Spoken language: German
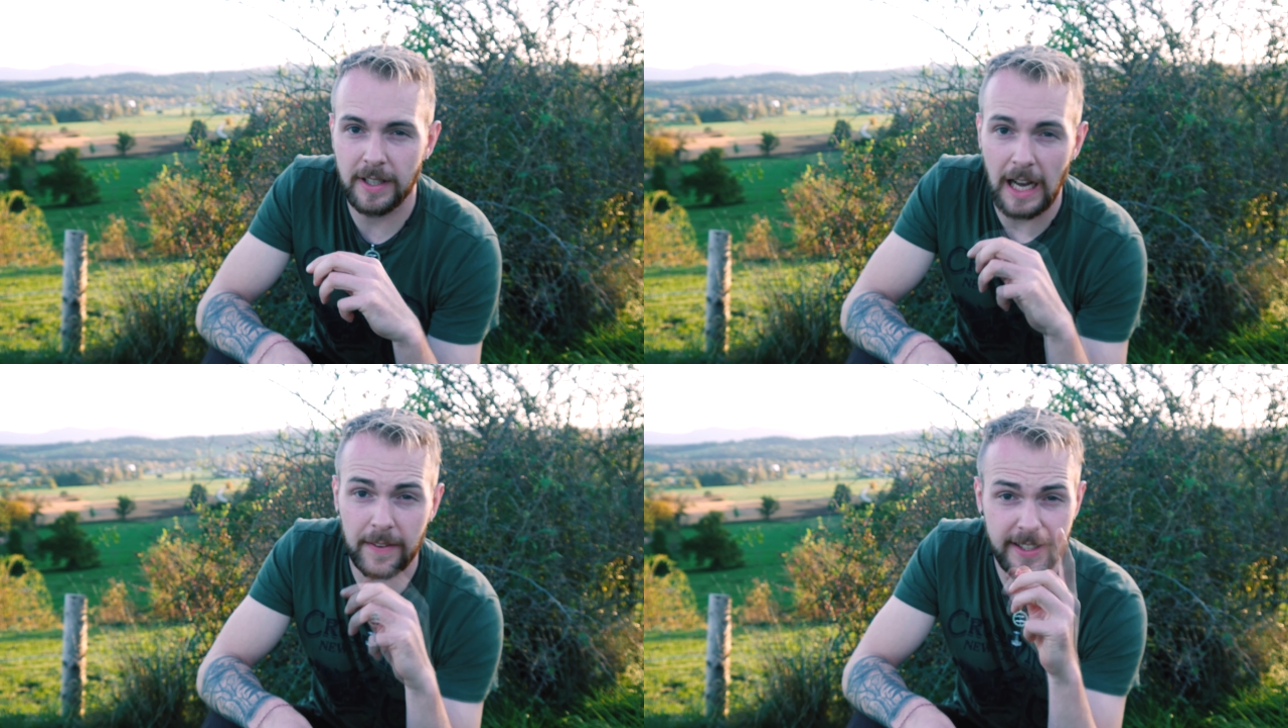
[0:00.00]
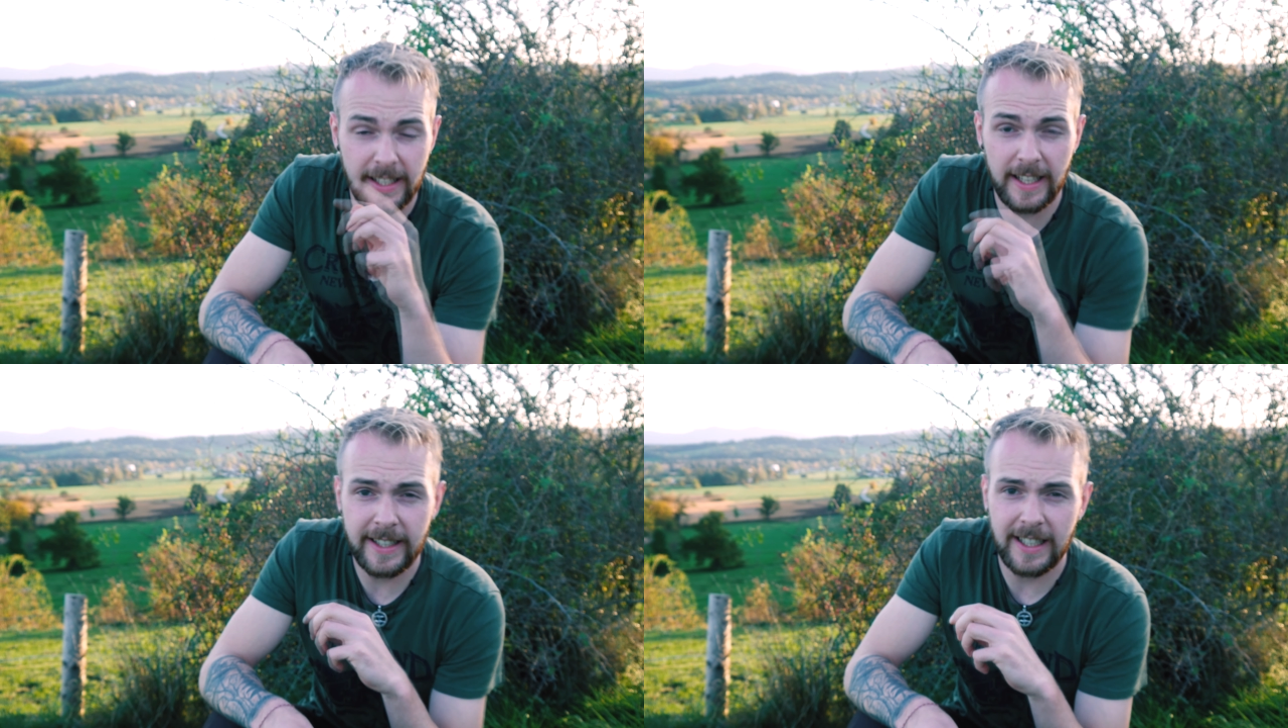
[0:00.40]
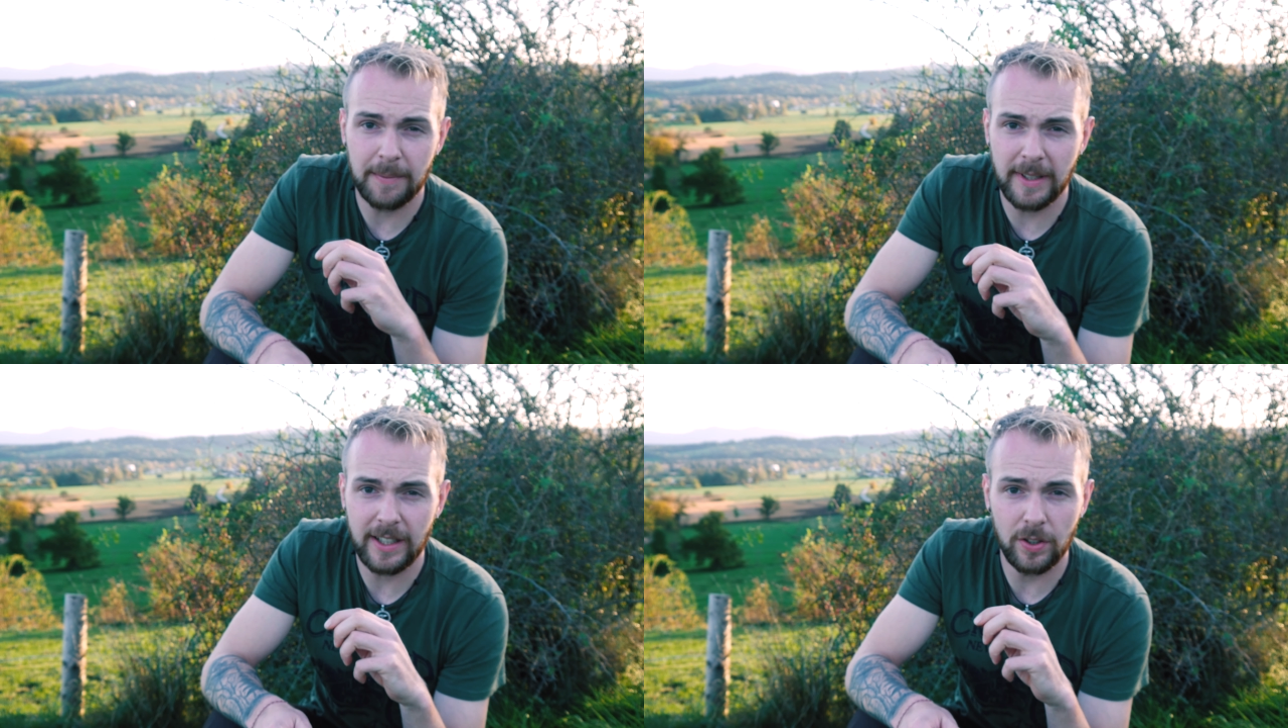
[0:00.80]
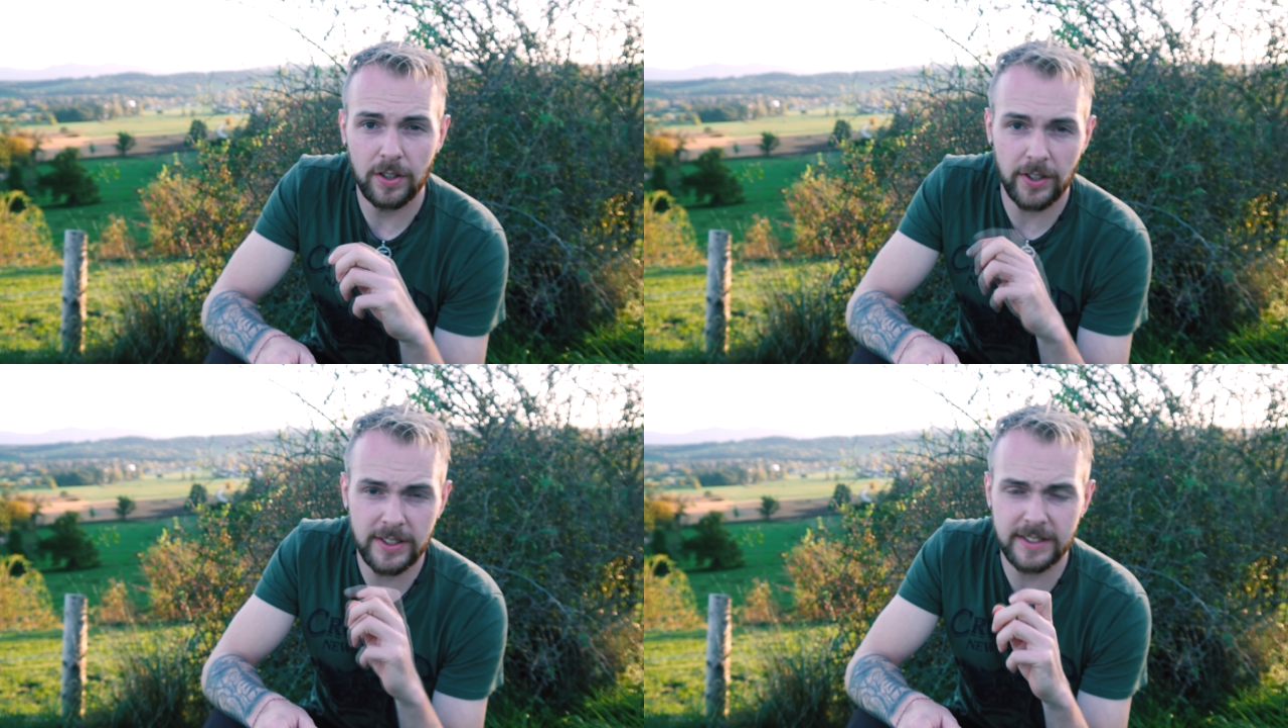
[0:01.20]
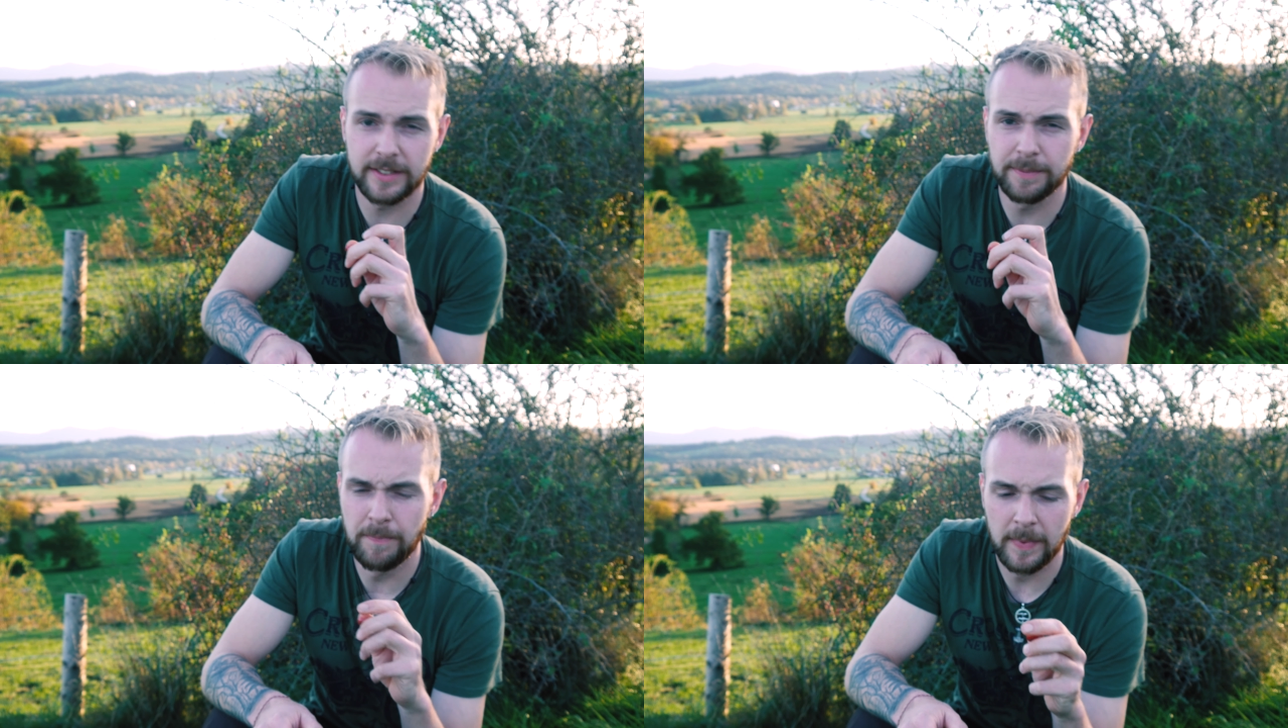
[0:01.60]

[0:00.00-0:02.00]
Aber die Kerne kann man auch rösten